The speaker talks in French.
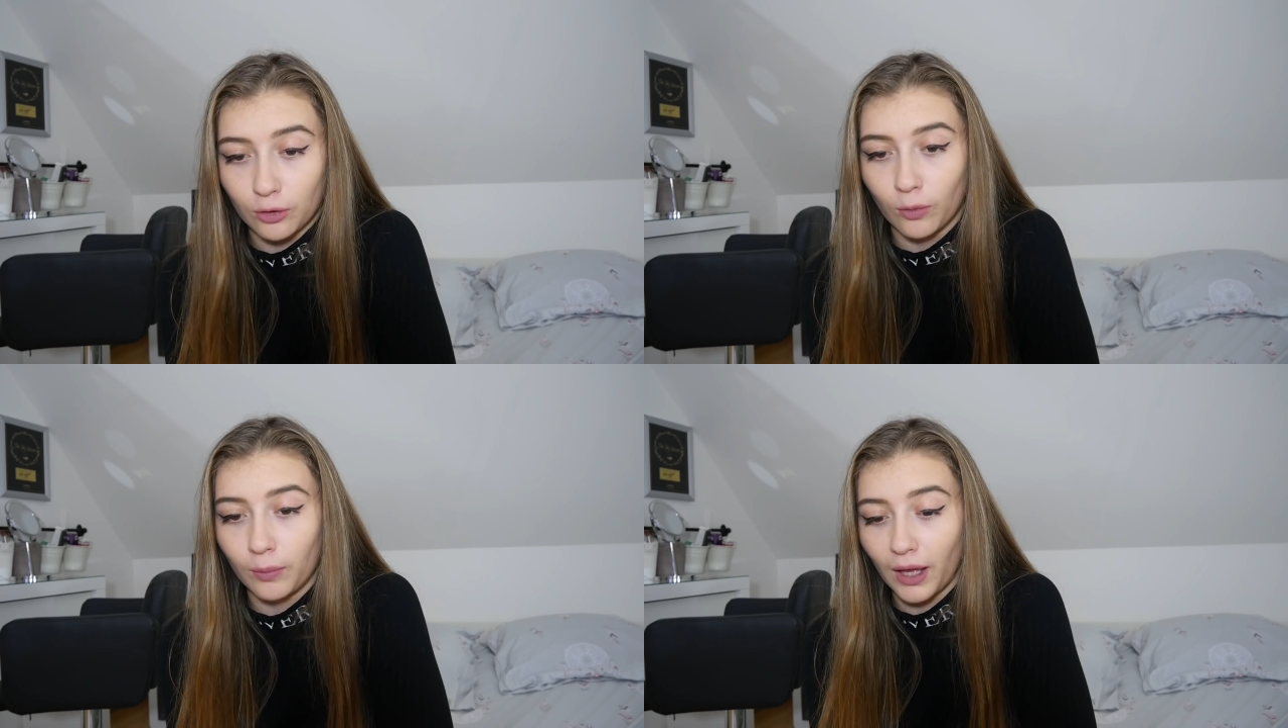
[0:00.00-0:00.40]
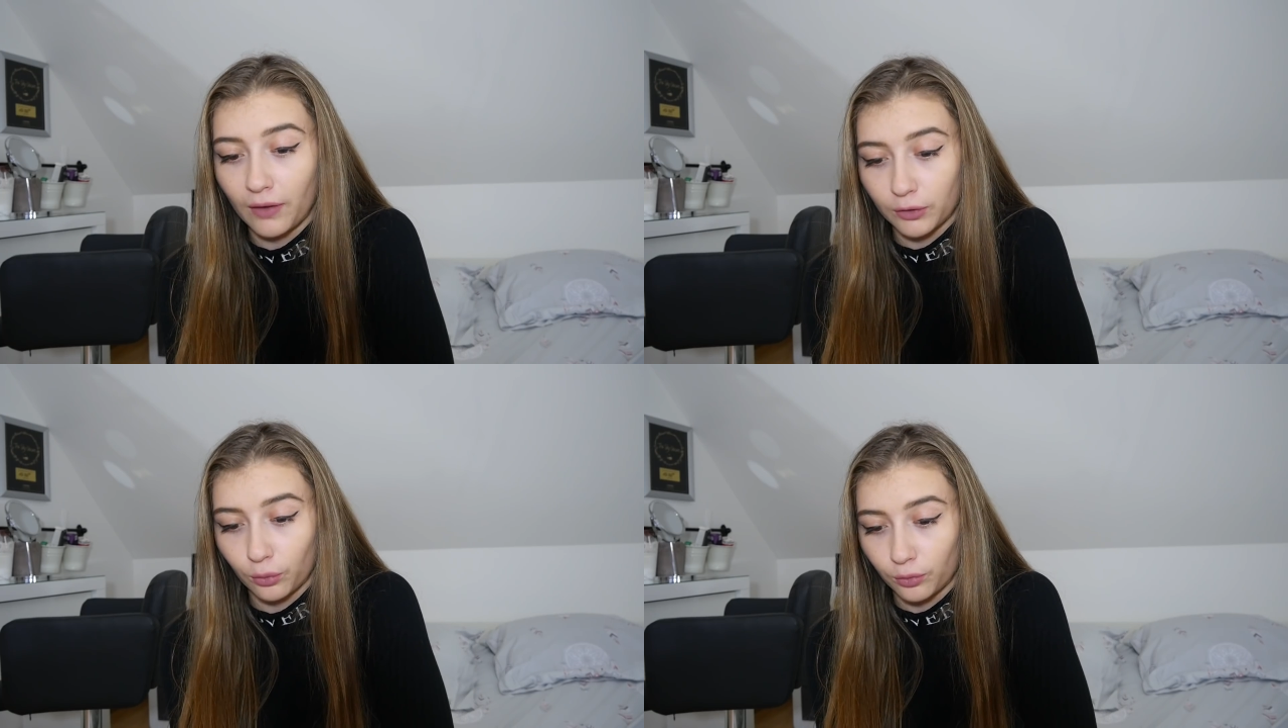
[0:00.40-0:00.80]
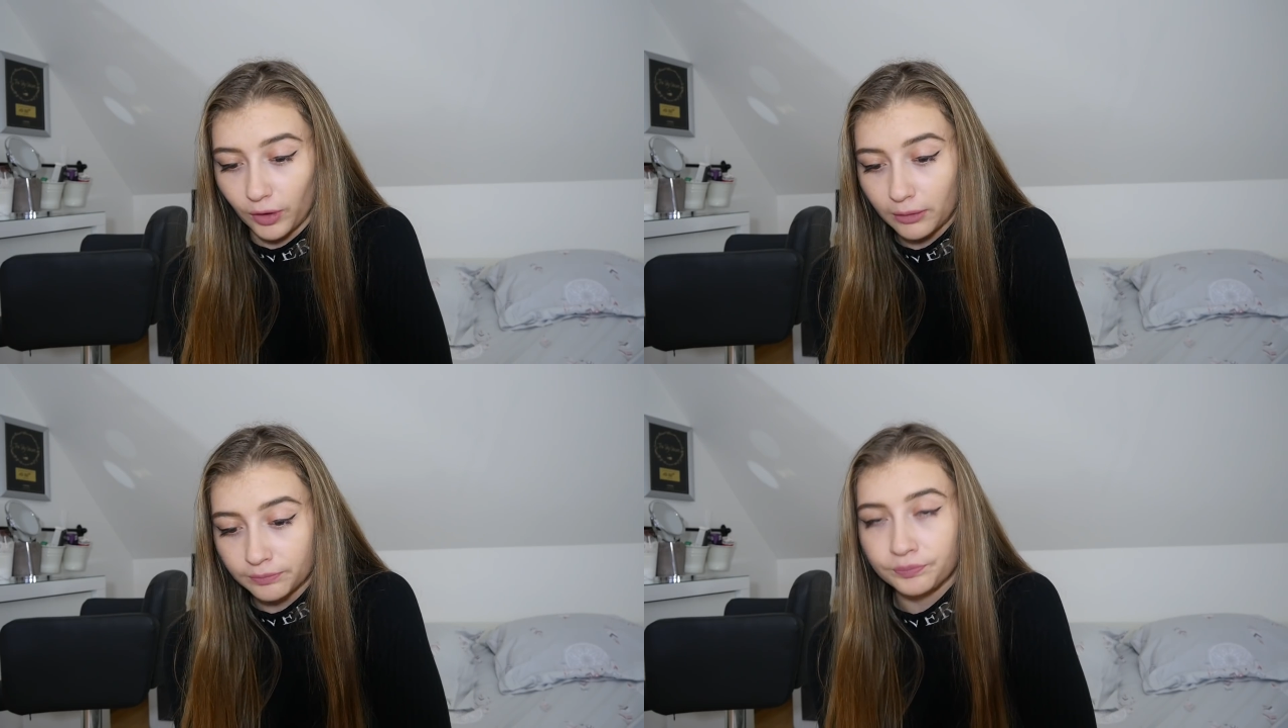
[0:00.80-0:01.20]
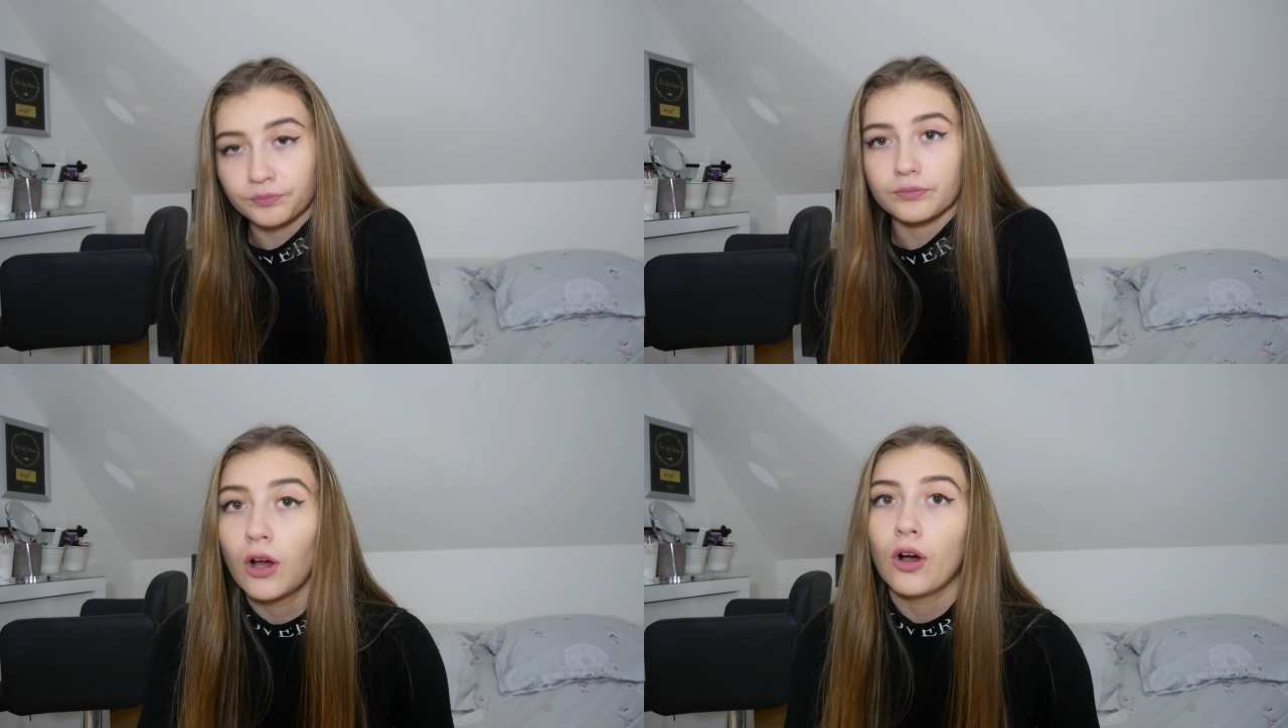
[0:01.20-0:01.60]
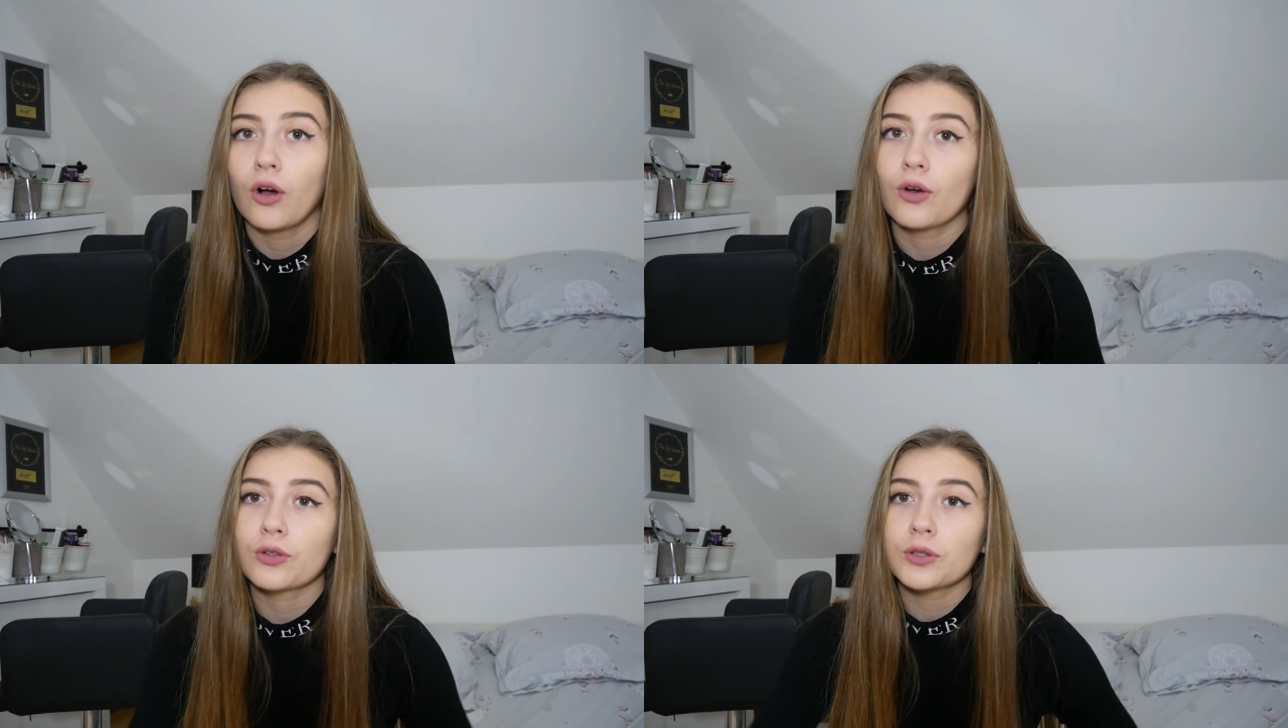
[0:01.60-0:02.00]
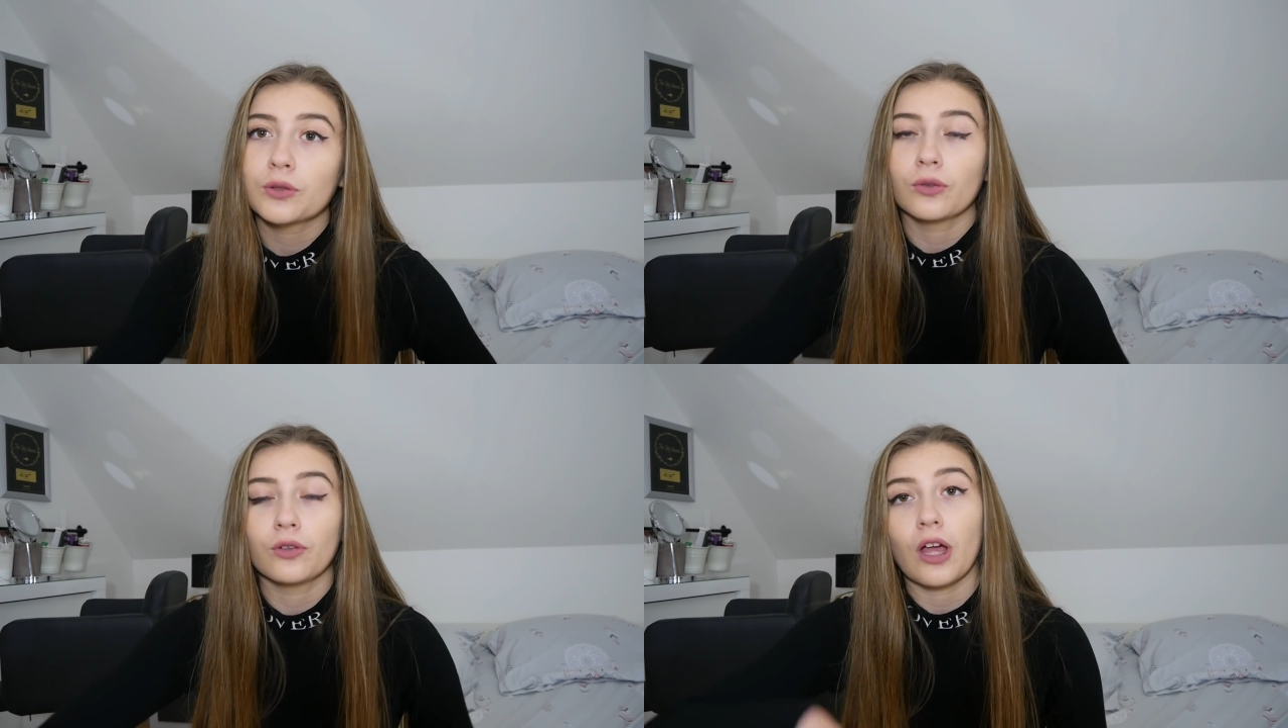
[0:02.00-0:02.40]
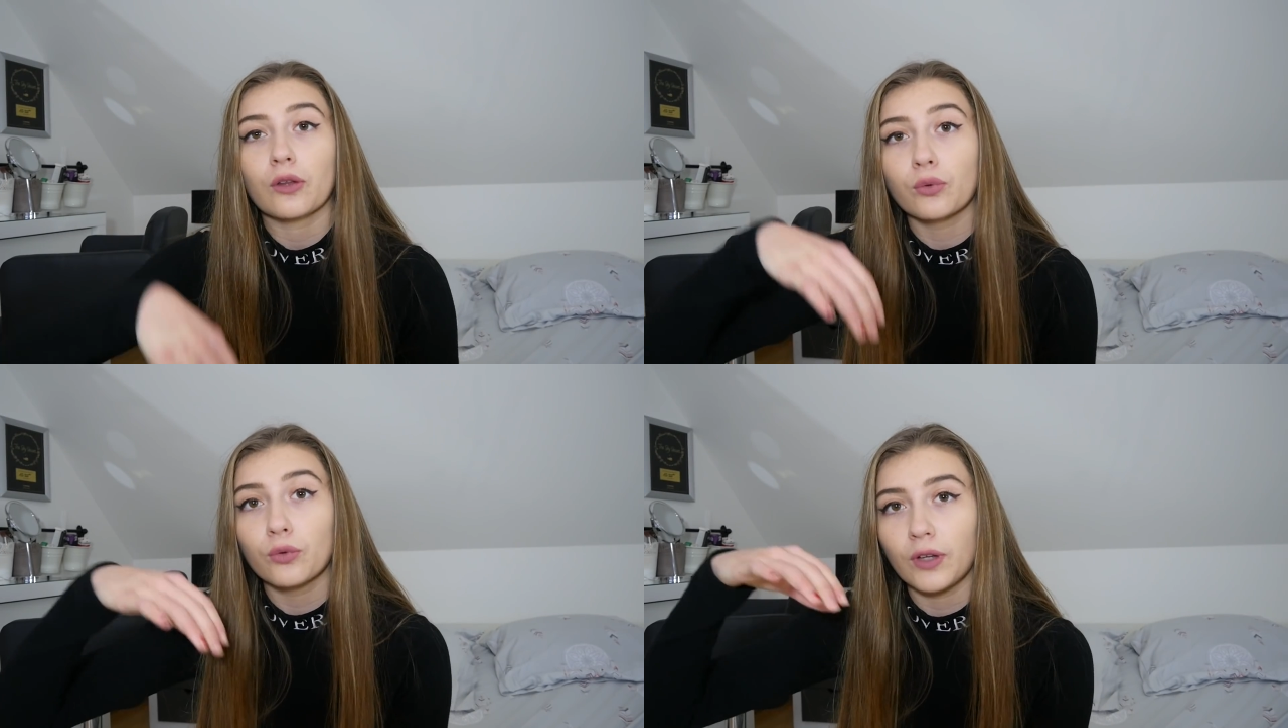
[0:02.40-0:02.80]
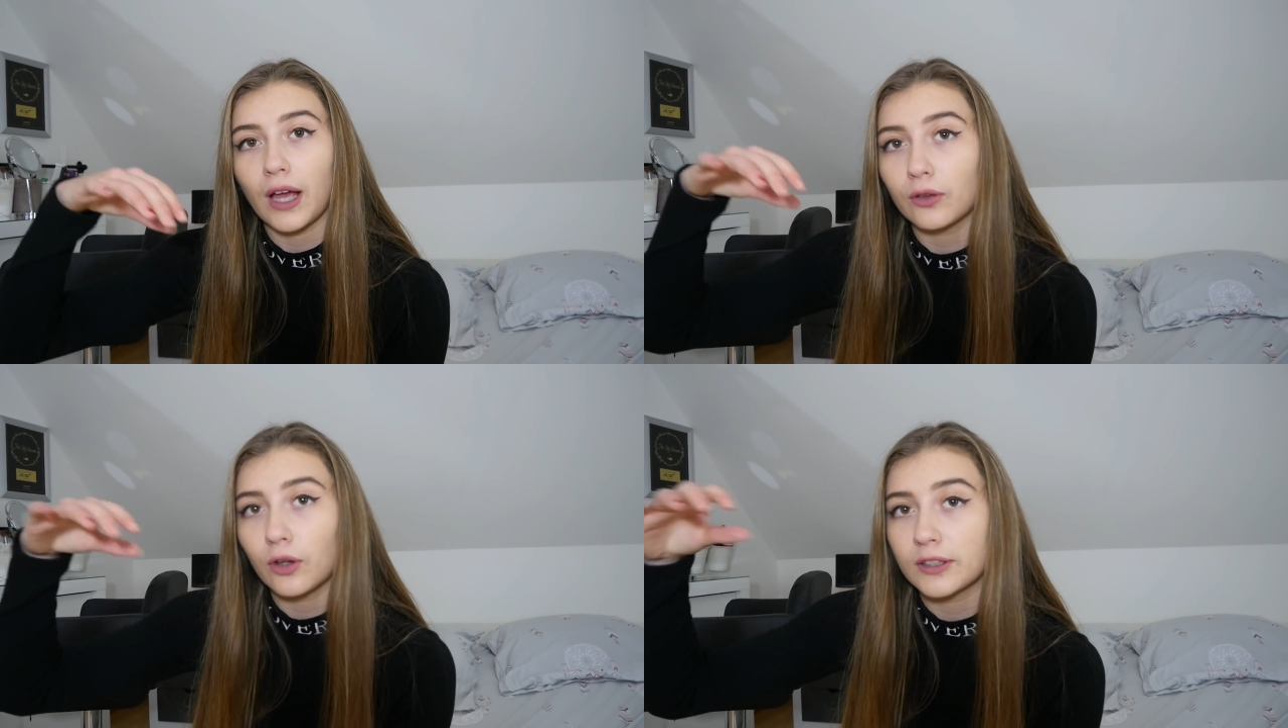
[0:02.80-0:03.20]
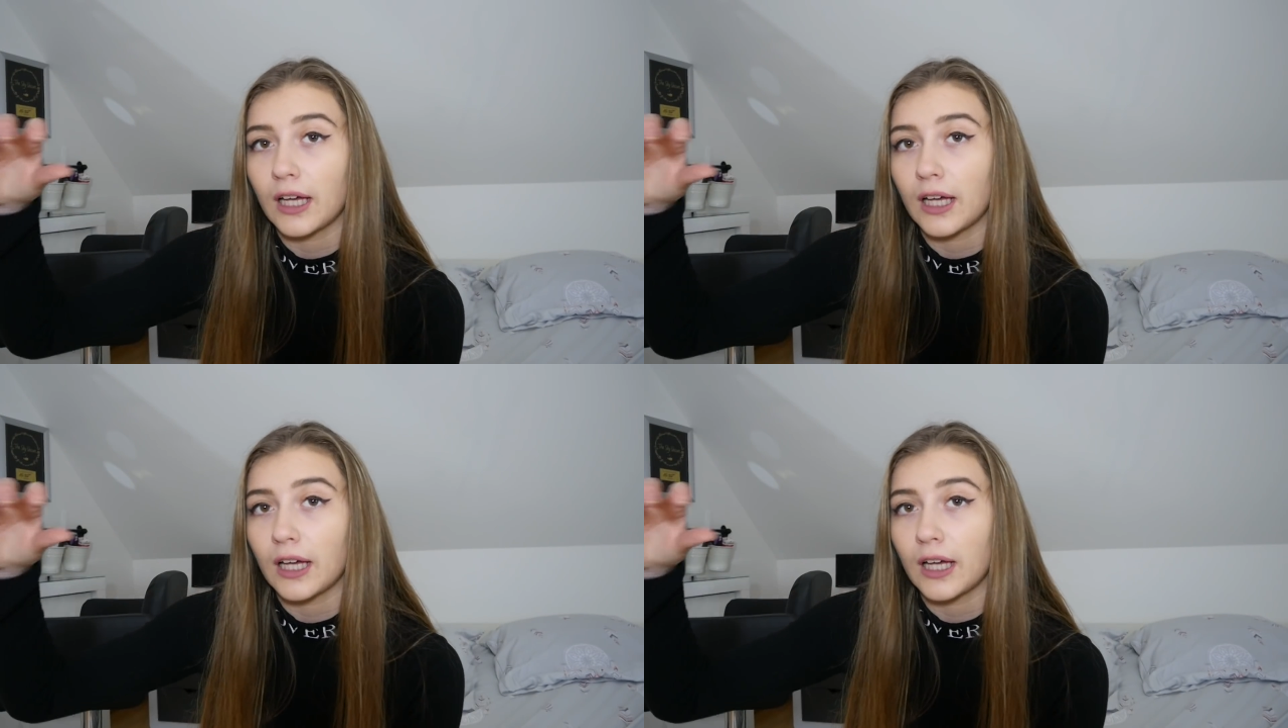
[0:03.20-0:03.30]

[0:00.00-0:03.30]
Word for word: que mon père avait trouvé. Ensuite on en a retrouvé un autre